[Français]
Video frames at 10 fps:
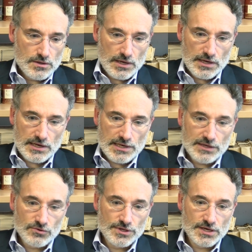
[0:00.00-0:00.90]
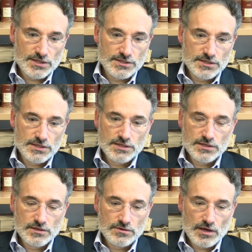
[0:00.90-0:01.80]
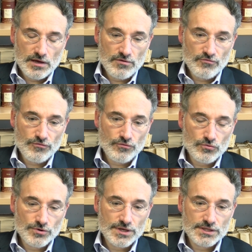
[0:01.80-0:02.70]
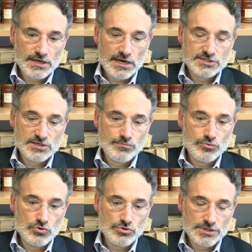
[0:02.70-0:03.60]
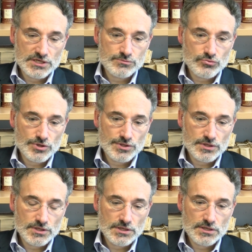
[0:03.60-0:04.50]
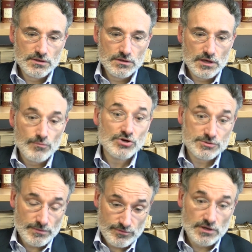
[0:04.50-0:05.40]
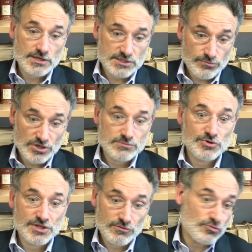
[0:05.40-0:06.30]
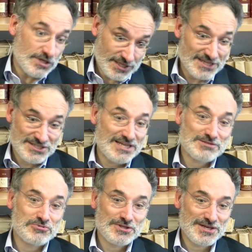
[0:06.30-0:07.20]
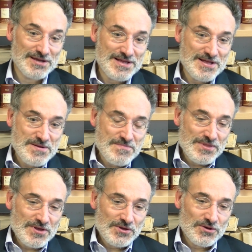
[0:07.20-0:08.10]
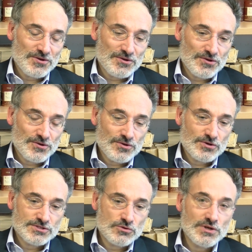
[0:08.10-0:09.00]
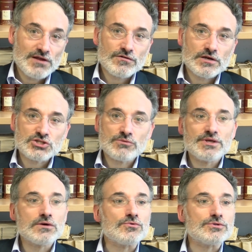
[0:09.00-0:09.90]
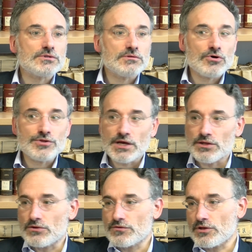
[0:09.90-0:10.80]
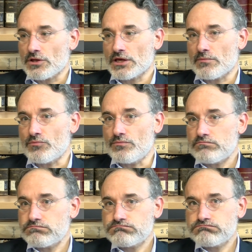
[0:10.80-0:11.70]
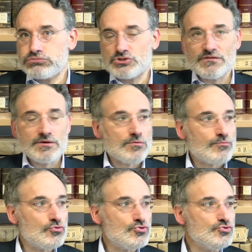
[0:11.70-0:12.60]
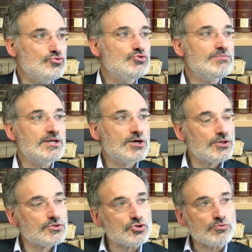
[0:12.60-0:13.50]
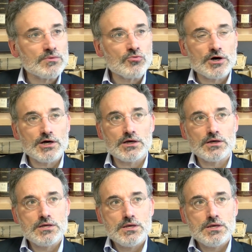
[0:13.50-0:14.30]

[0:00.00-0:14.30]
à aller regarder un fonds qui était assez peu inexploité, un peu assez peu exploité, donc très inexploité, c'est celui de la, Chambre des comptes de Bretagne. C'est-à-dire que vous avez plus de 12 000 cotes de mémoire